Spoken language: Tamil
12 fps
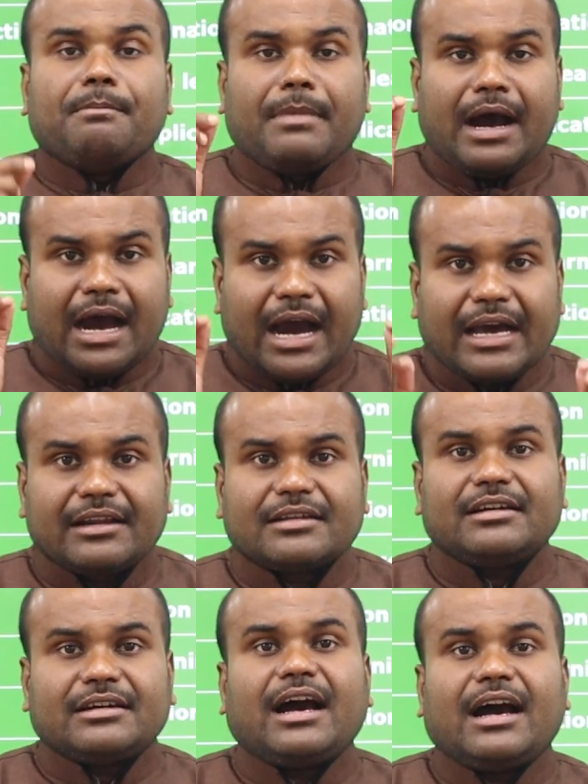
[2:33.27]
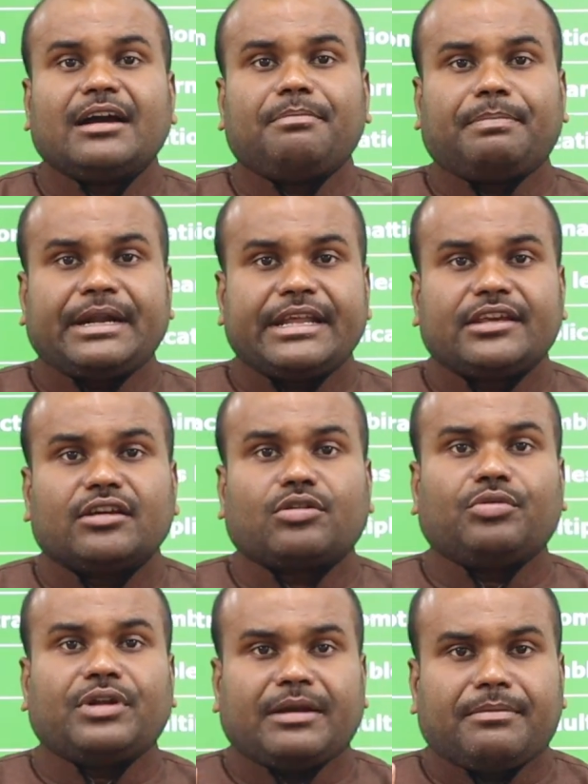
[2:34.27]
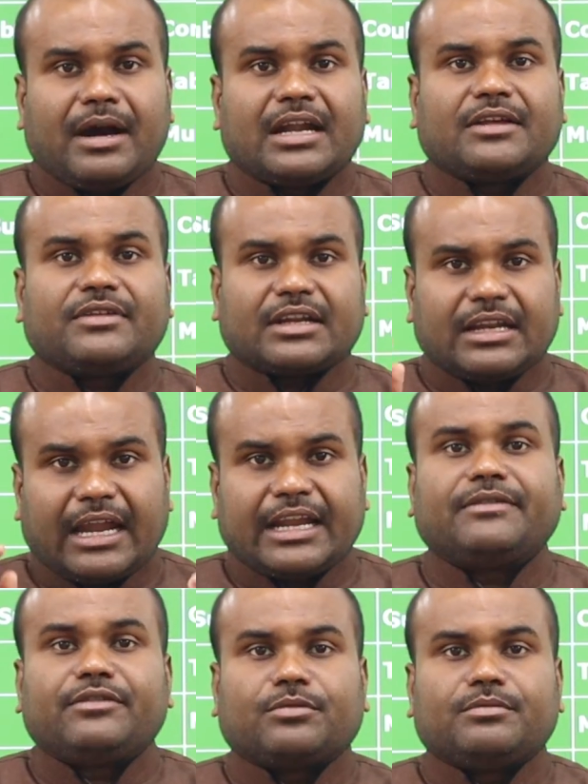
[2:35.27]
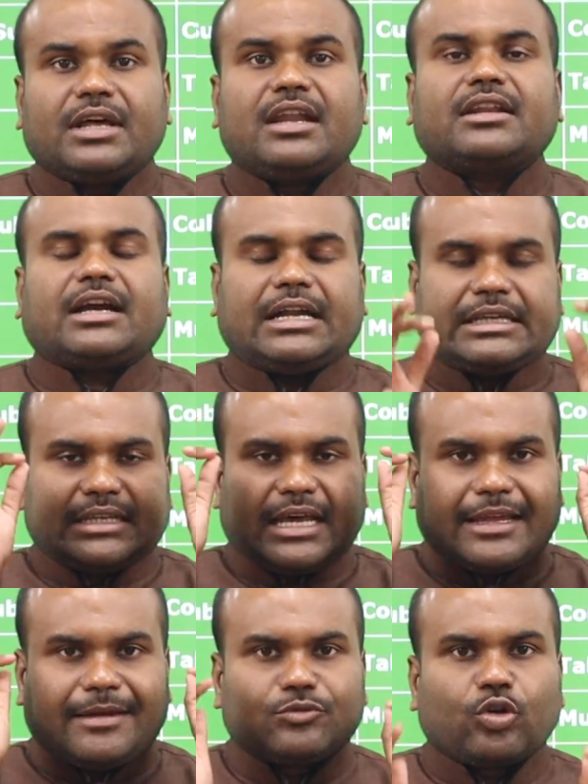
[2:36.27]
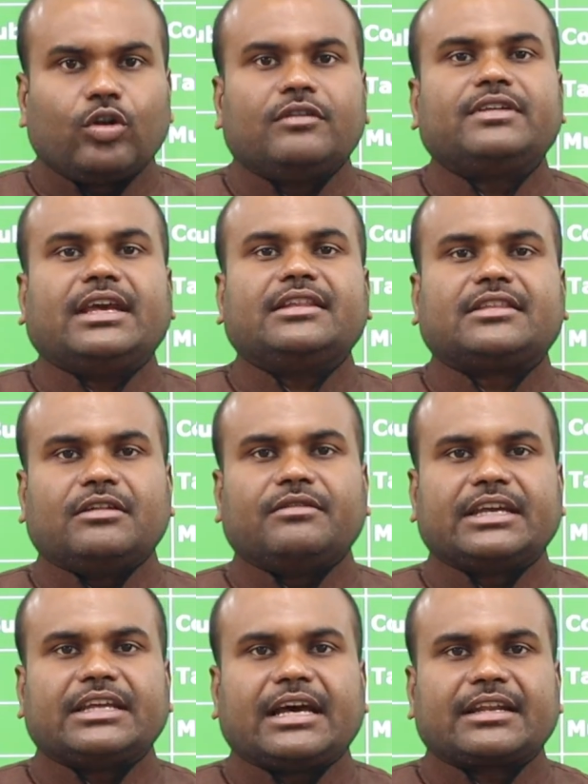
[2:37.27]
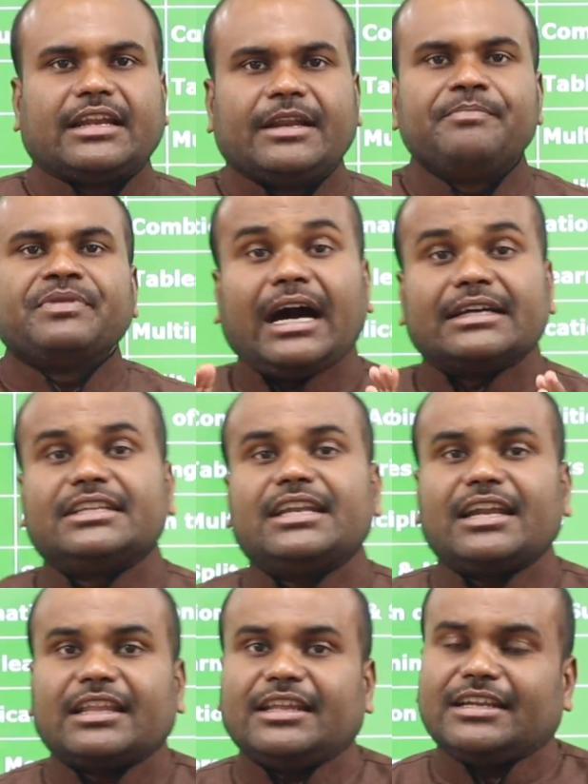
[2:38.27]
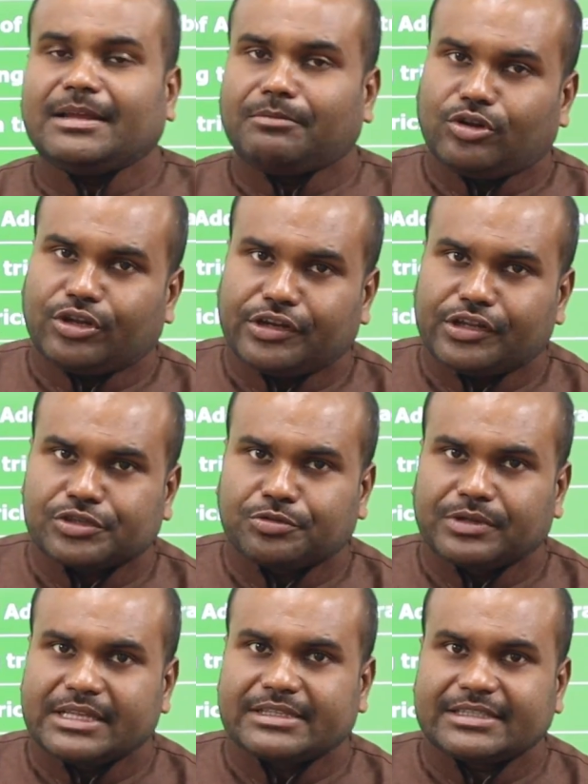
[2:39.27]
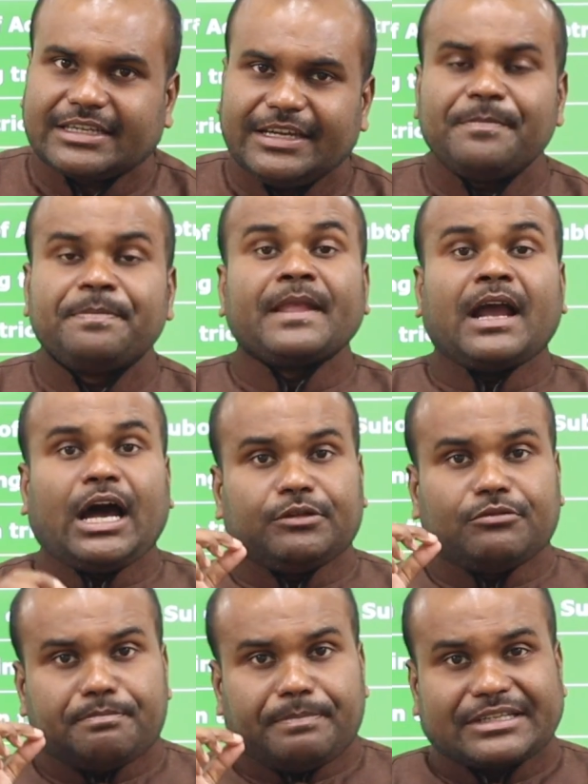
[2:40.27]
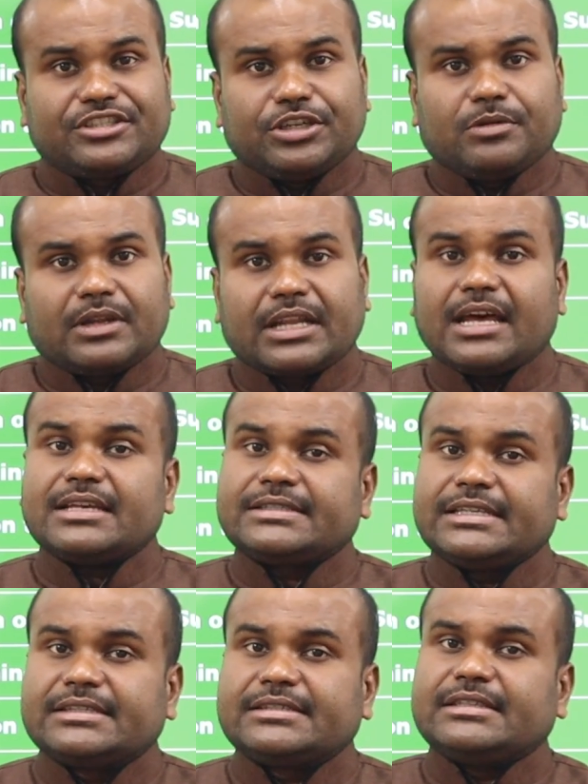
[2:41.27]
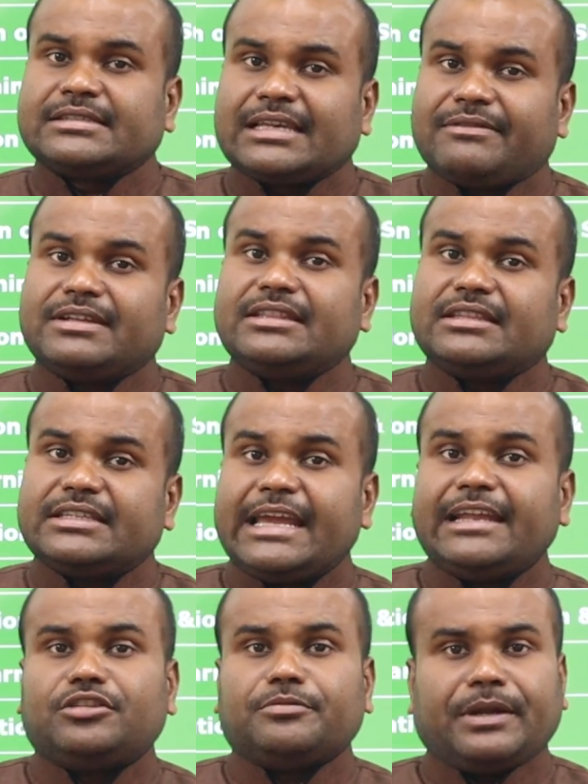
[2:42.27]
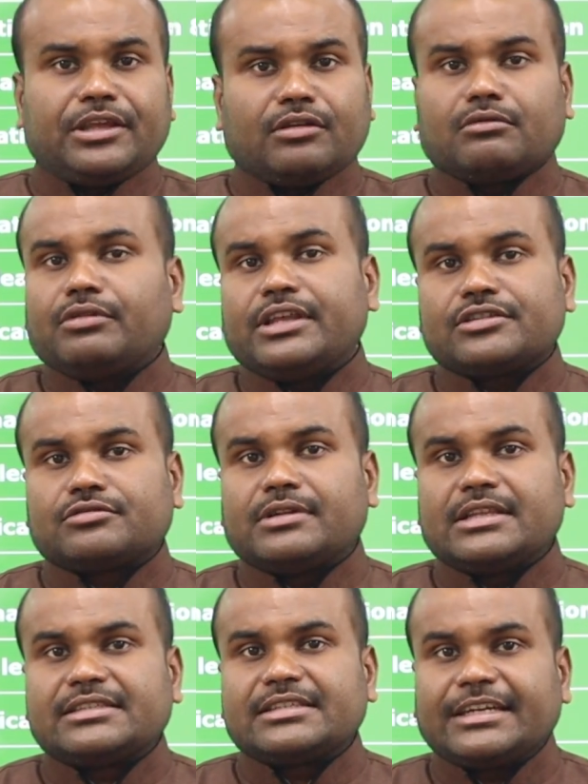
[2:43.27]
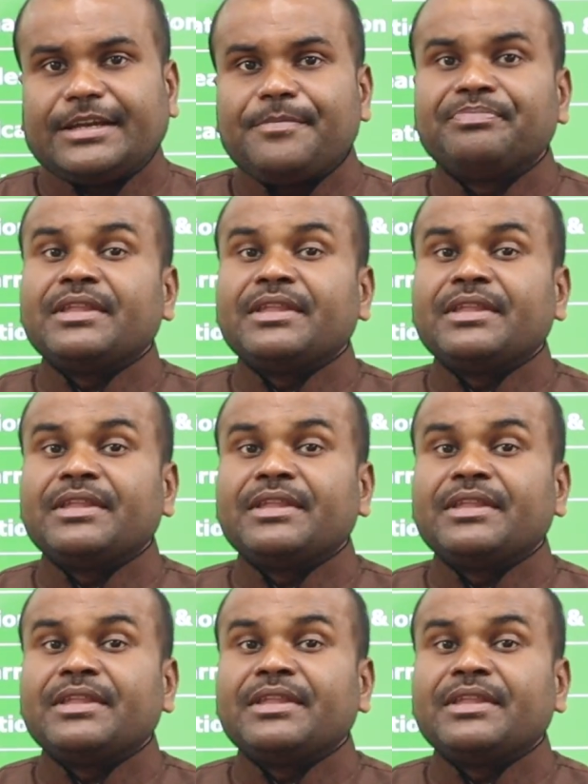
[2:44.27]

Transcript: மார்க்குக்காக படிக்கக்கூடிய மாணவர்கள் அனைவரும் தான் கட்டாயம் தோல்வியை தழுவுகிறார்கள் அதனால தான் நம்மளுடைய ஸ்டூடெண்ட்ஸுக்கு அதுவும் பர்டிகுலராக சிக்ஸ்த்து செவன்த் எயித்து படிக்கக்கூடிய ஸ்டூடெண்ட்ஸுக்கு